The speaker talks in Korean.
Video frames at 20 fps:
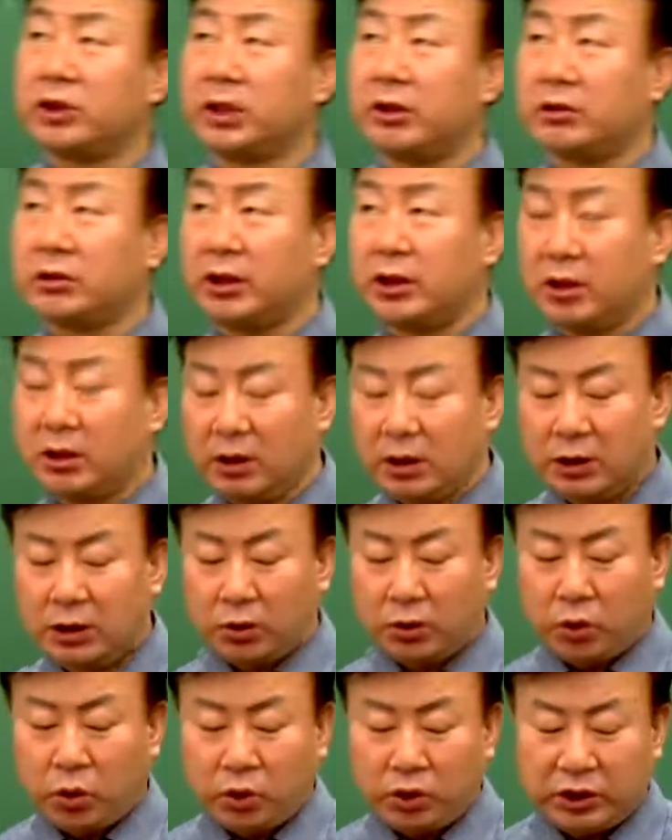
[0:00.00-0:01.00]
최근에.
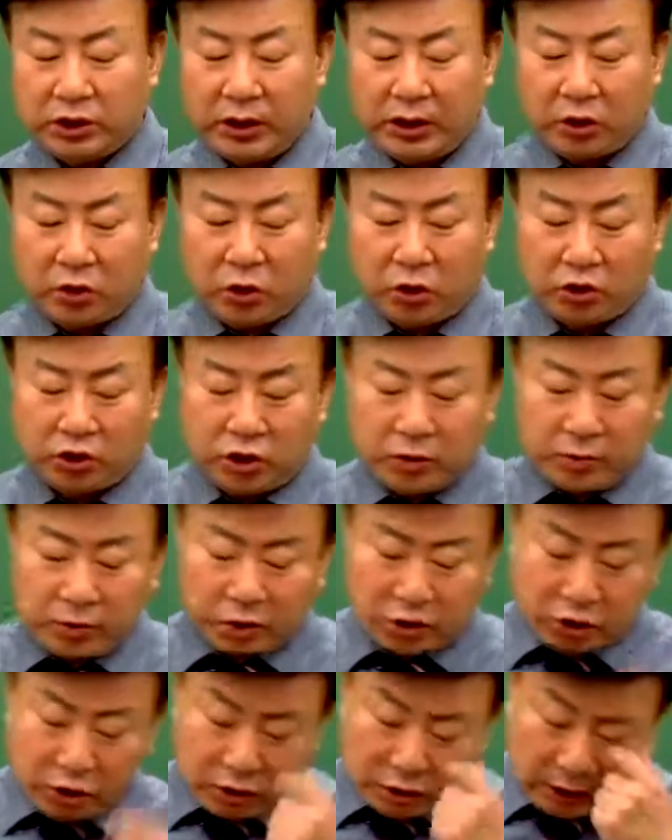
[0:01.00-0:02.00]
토지나
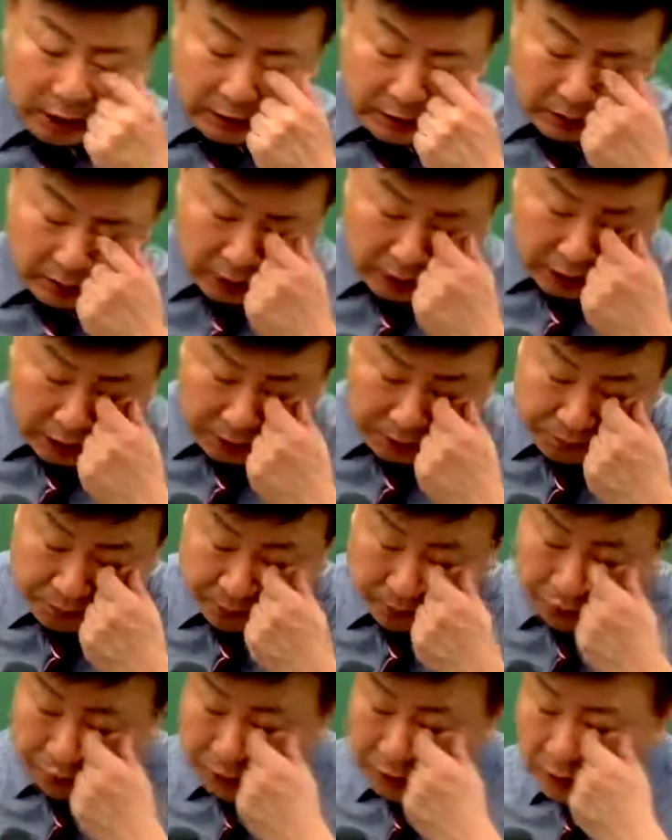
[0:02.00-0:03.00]
건축물을 취득한 자가
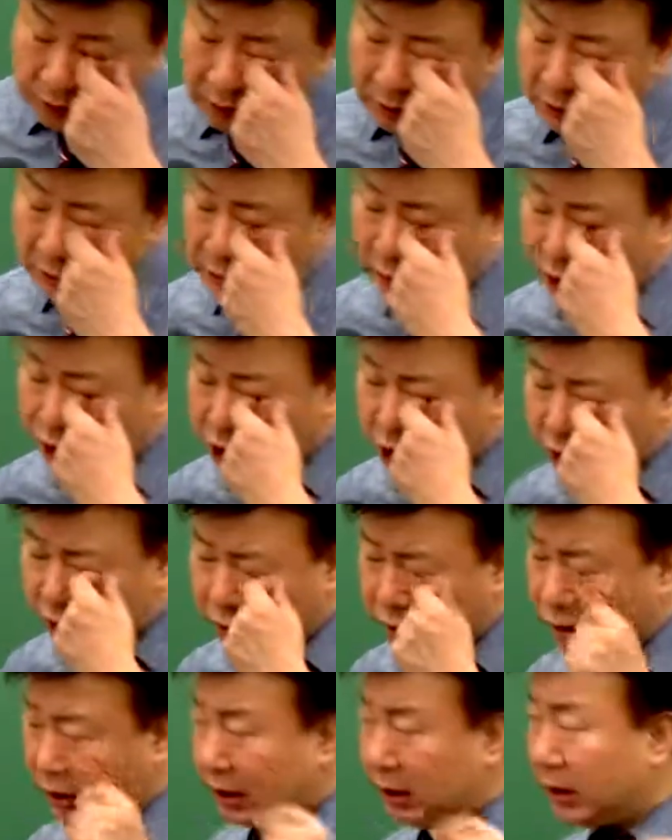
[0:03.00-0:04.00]
그
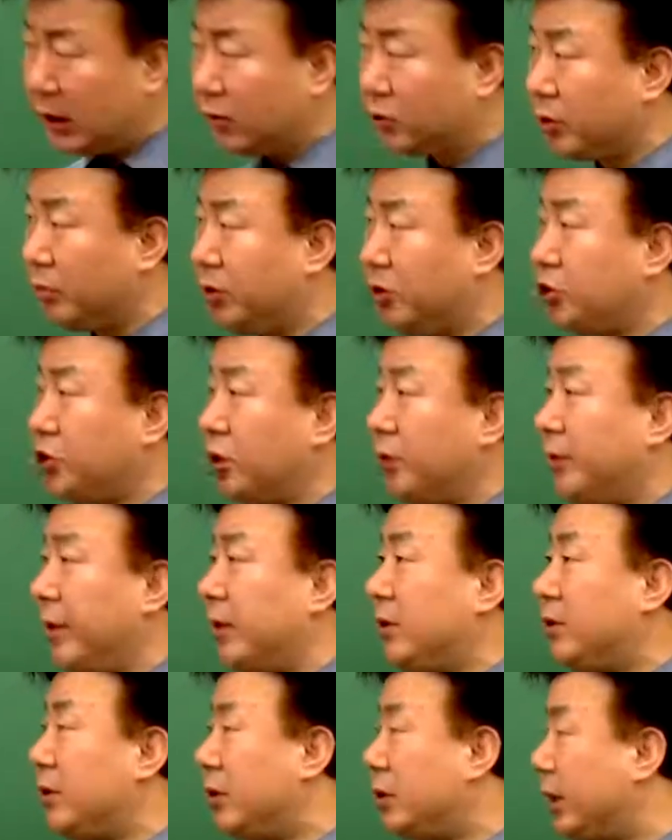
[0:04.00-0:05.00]
취득한 날 또 밑줄
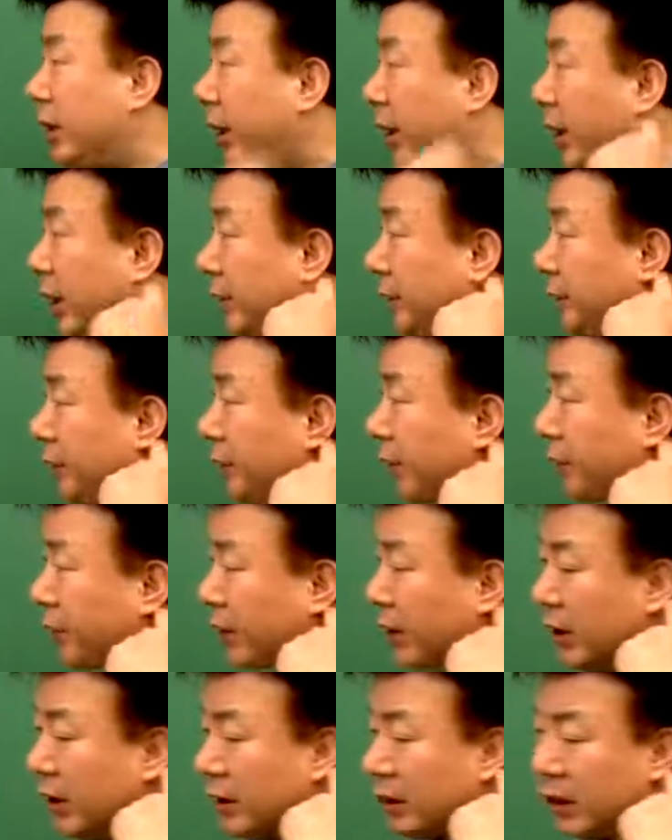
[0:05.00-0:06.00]
몇 년 이내?
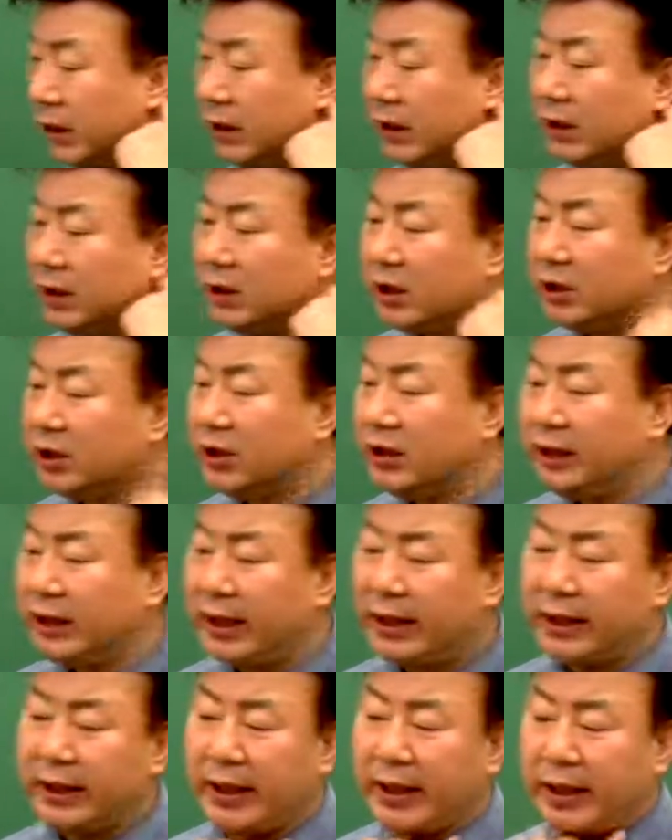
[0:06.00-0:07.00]
1년
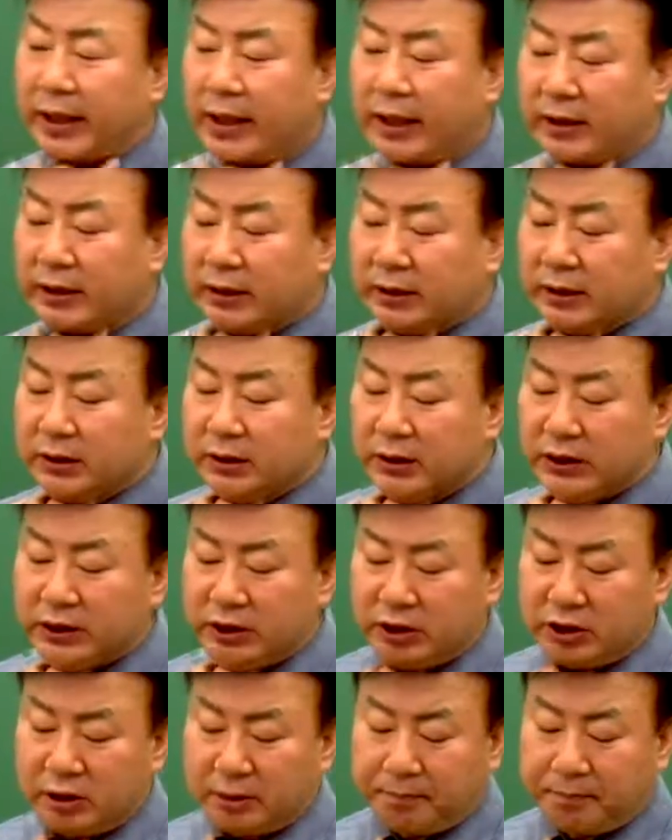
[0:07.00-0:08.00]
이내에
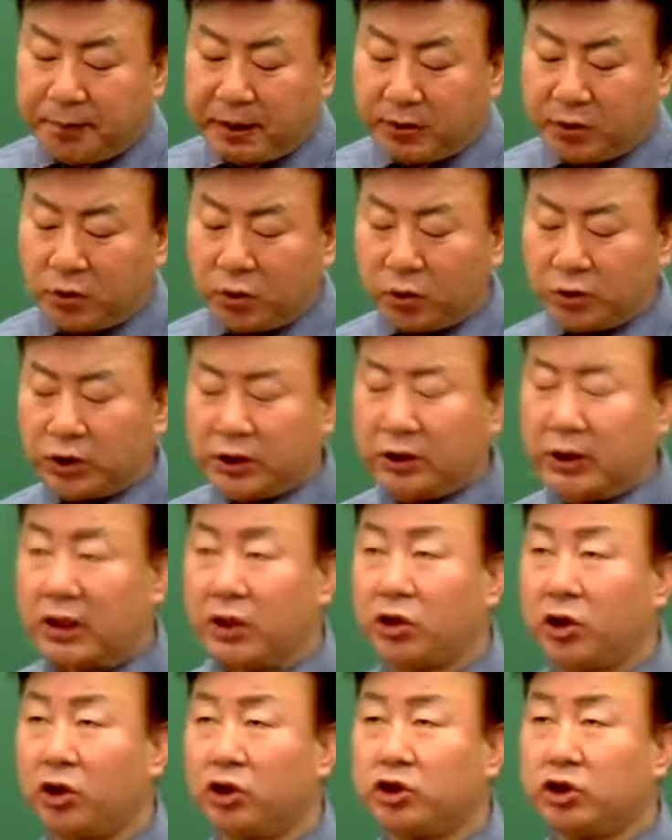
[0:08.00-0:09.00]
인접한
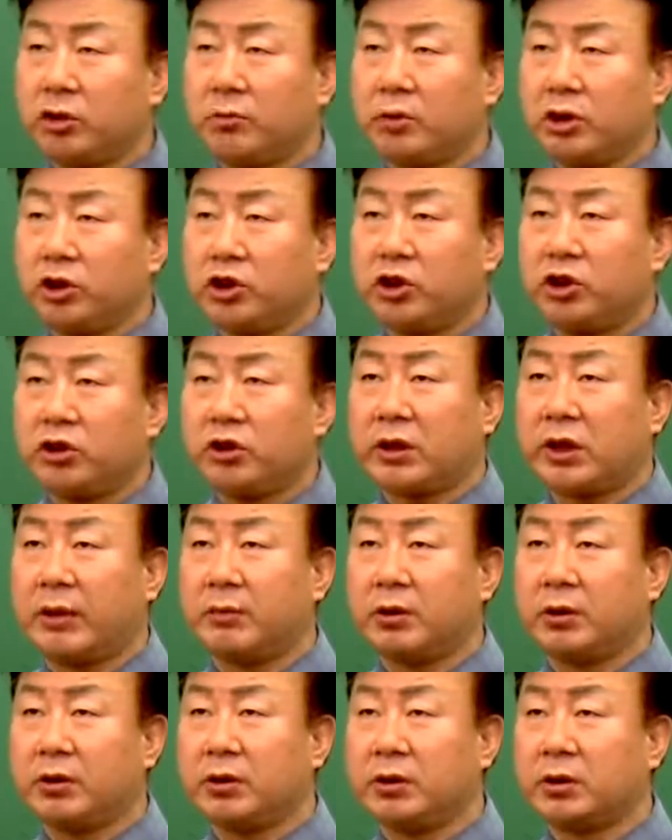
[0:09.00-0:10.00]
토지나 건축물을
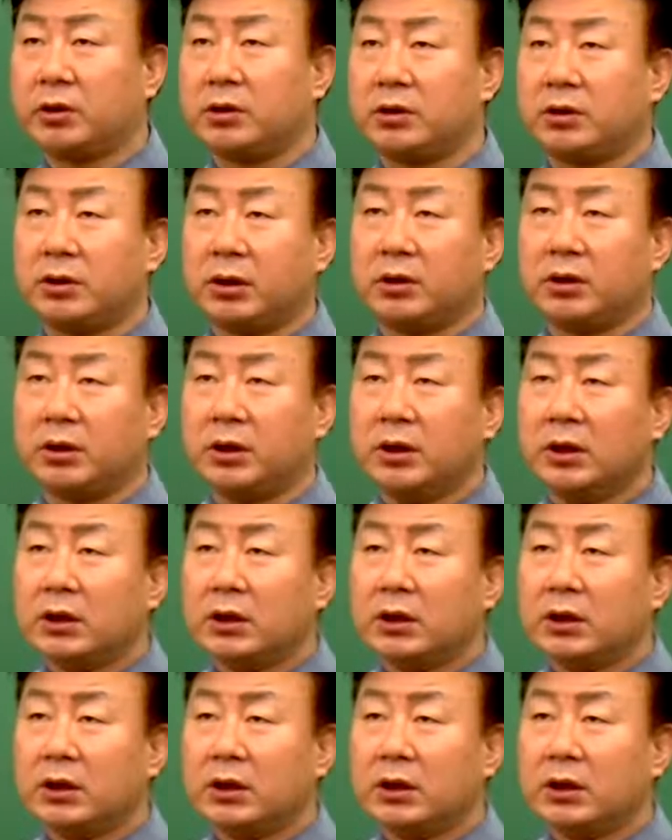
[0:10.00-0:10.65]
취득하면 그때는